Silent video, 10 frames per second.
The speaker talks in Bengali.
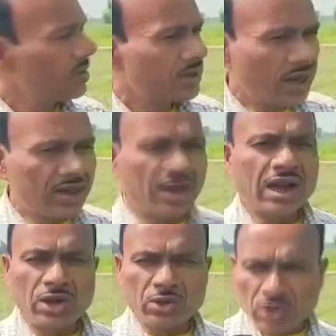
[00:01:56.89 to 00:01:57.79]
চারটা
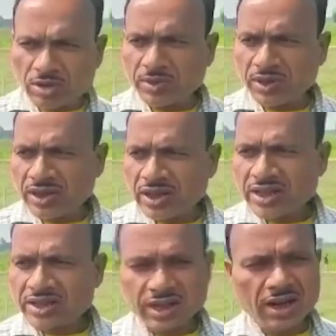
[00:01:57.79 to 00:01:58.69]
গার্ডওয়াল হবে
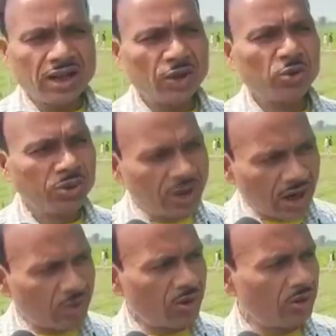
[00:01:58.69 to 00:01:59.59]
সেখানটায় দুইটি
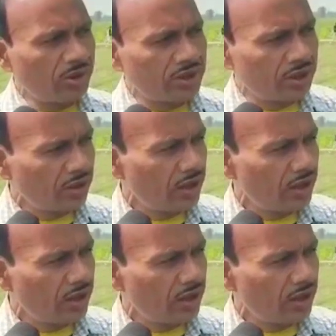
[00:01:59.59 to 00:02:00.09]
গার্ডওয়াল হয়েছে